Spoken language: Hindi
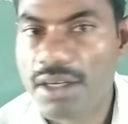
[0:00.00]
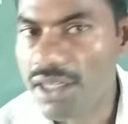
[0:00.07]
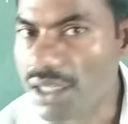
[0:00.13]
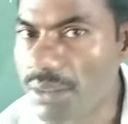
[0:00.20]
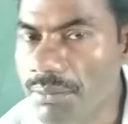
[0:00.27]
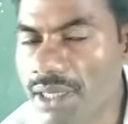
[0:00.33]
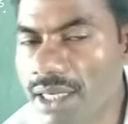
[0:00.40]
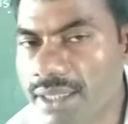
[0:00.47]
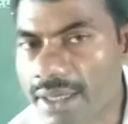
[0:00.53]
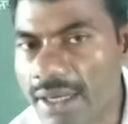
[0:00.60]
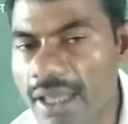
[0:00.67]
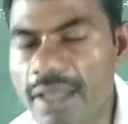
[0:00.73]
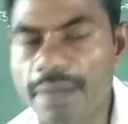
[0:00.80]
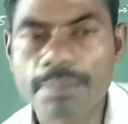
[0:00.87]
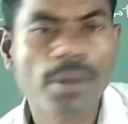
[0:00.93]
नीम का
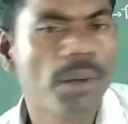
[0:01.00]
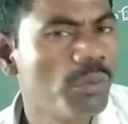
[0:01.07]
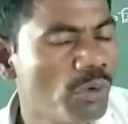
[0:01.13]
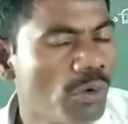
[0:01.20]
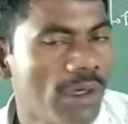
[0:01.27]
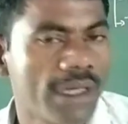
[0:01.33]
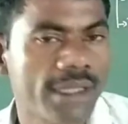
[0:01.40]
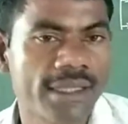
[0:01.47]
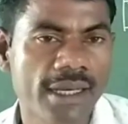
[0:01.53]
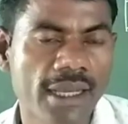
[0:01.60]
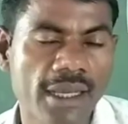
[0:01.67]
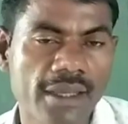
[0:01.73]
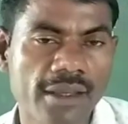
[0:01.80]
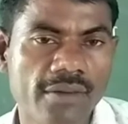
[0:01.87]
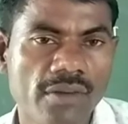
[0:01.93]
तना है बबूल का
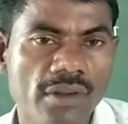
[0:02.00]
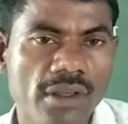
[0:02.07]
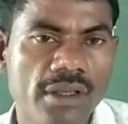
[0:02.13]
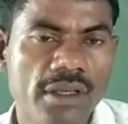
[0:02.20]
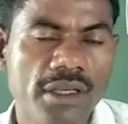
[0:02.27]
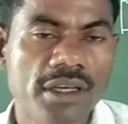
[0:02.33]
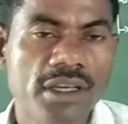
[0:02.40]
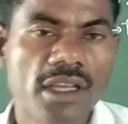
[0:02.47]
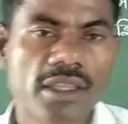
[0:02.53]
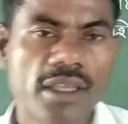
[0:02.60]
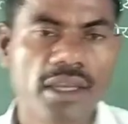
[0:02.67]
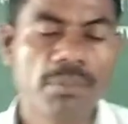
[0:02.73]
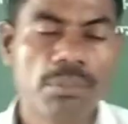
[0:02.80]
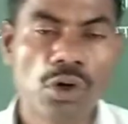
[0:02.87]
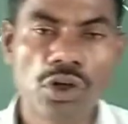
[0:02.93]
तना है इनके
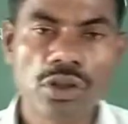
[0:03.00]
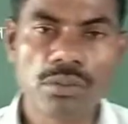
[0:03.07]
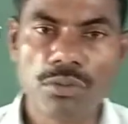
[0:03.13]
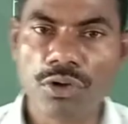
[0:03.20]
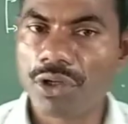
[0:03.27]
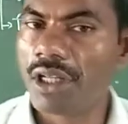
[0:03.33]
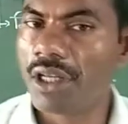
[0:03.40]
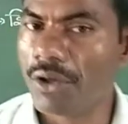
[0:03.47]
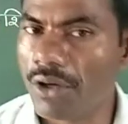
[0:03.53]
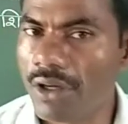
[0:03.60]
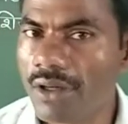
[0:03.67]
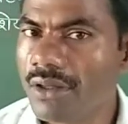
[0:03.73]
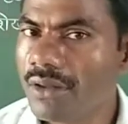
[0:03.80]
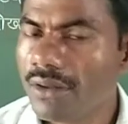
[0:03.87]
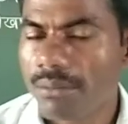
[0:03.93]
तने बहुत मोटे
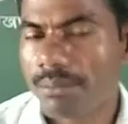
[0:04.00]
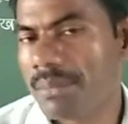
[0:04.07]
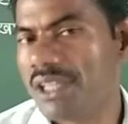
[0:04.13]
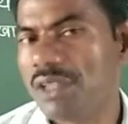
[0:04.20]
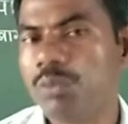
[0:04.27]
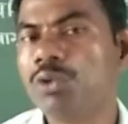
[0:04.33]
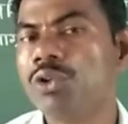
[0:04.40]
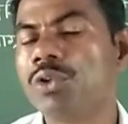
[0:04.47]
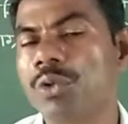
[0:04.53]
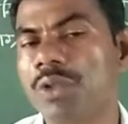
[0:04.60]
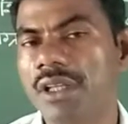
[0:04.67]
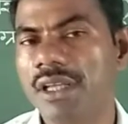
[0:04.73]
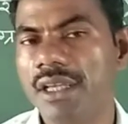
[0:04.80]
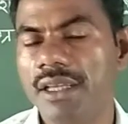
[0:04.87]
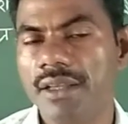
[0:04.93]
और मजबूत
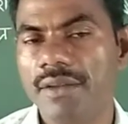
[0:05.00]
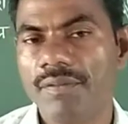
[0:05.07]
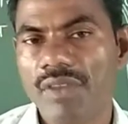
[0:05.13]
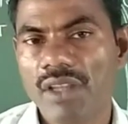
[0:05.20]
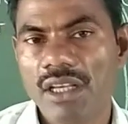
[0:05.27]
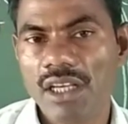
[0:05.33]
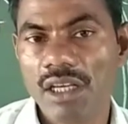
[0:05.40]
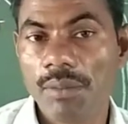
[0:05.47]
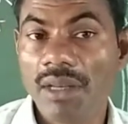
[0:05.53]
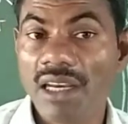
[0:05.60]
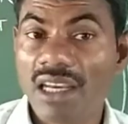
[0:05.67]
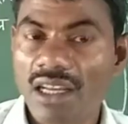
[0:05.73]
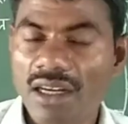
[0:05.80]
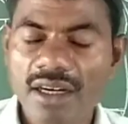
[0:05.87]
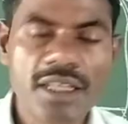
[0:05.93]
होते हैं इनमें
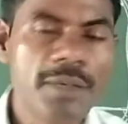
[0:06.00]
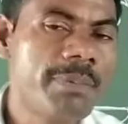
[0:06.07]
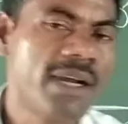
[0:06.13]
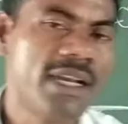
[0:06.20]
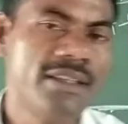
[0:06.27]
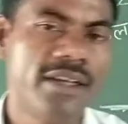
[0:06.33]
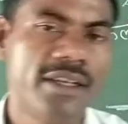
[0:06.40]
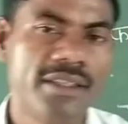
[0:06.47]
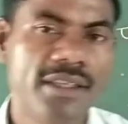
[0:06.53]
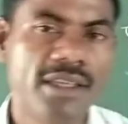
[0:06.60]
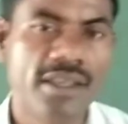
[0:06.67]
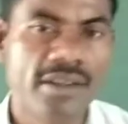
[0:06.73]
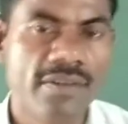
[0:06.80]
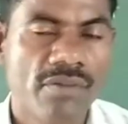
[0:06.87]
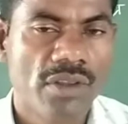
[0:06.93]
लकड़ी पाई जाती
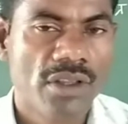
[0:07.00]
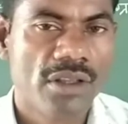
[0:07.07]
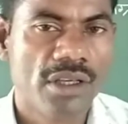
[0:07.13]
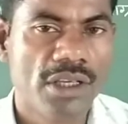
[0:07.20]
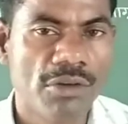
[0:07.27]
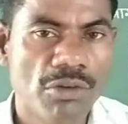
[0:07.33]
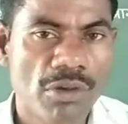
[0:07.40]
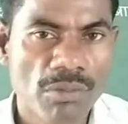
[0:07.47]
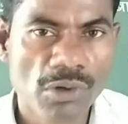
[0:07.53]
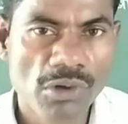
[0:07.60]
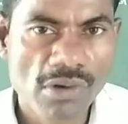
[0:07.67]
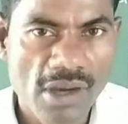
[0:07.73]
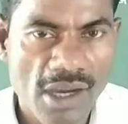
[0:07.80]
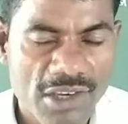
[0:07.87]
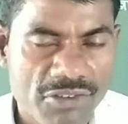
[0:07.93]
है इनको हम
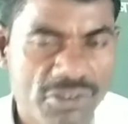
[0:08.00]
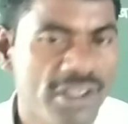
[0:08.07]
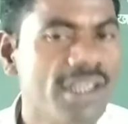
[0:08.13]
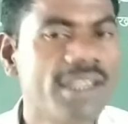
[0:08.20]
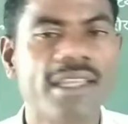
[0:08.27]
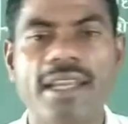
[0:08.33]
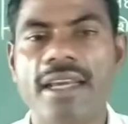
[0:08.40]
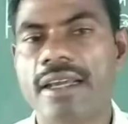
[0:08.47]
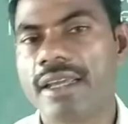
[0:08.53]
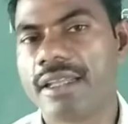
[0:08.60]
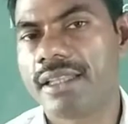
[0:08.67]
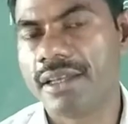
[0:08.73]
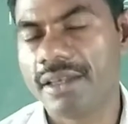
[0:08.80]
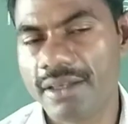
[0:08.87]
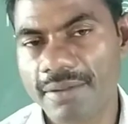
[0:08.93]
लोग काष्ठीय तना
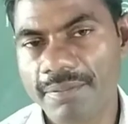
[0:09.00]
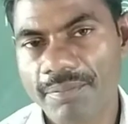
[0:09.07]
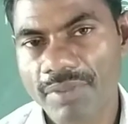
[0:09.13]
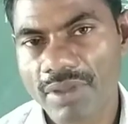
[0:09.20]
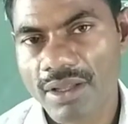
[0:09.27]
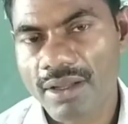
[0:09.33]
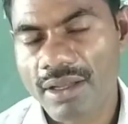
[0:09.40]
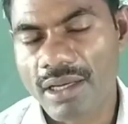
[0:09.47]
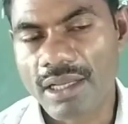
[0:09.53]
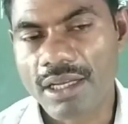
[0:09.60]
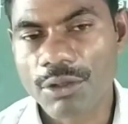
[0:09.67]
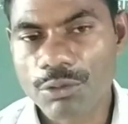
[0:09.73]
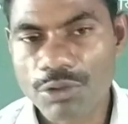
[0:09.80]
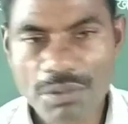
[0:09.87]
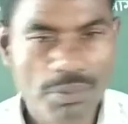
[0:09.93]
कहते हैं
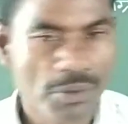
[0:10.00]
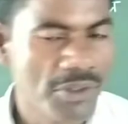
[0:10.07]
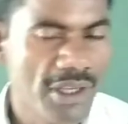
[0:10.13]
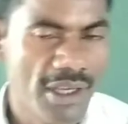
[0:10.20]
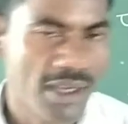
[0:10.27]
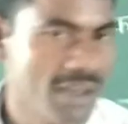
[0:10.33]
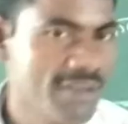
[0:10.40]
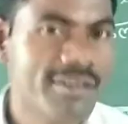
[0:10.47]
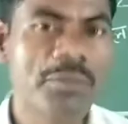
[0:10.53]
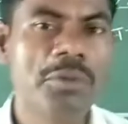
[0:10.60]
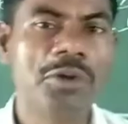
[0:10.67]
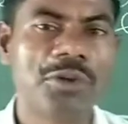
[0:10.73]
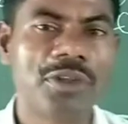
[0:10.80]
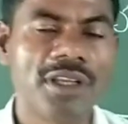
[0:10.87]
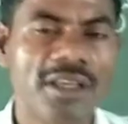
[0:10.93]
लेकिन कुछ पौधे ऐसे
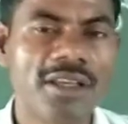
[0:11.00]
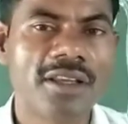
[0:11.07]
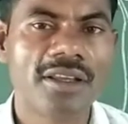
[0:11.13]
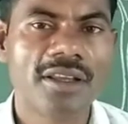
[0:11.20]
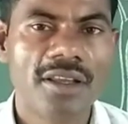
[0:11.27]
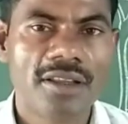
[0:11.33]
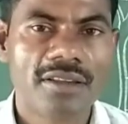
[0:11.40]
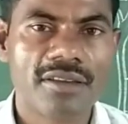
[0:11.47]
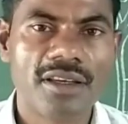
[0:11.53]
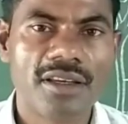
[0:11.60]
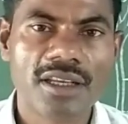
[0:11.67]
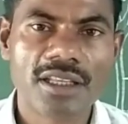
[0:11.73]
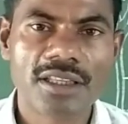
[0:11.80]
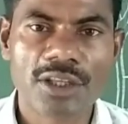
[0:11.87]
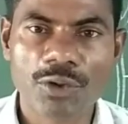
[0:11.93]
भी होते हैं
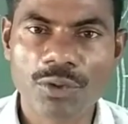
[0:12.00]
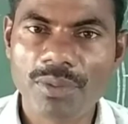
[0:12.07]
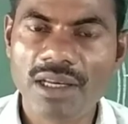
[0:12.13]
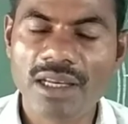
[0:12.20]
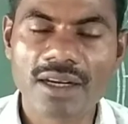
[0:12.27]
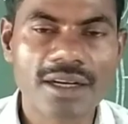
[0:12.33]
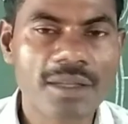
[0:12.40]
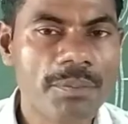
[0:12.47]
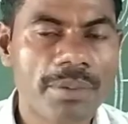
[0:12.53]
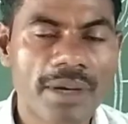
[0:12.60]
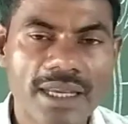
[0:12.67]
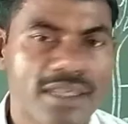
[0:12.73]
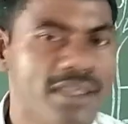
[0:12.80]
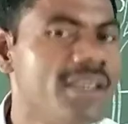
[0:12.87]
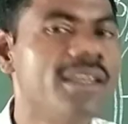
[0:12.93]
जिनके तनों में लकड़ी
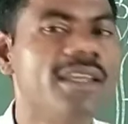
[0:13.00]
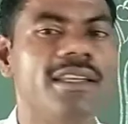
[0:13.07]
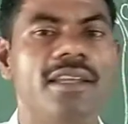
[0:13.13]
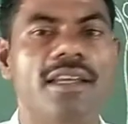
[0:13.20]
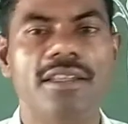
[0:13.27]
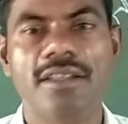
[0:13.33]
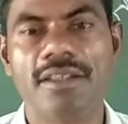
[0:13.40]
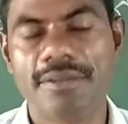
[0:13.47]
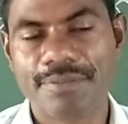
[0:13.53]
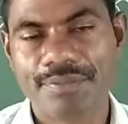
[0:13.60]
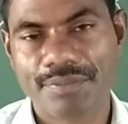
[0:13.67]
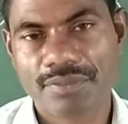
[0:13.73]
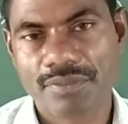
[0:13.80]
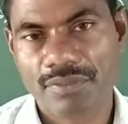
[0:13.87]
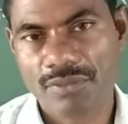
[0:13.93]
पाई ही नहीं जाती
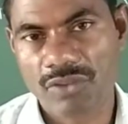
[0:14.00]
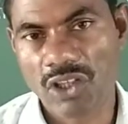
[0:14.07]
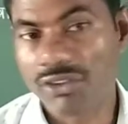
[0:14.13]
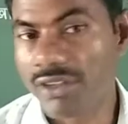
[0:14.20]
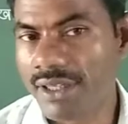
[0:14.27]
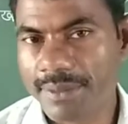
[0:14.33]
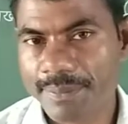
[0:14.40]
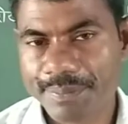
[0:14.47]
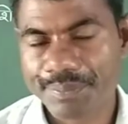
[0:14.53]
जैसे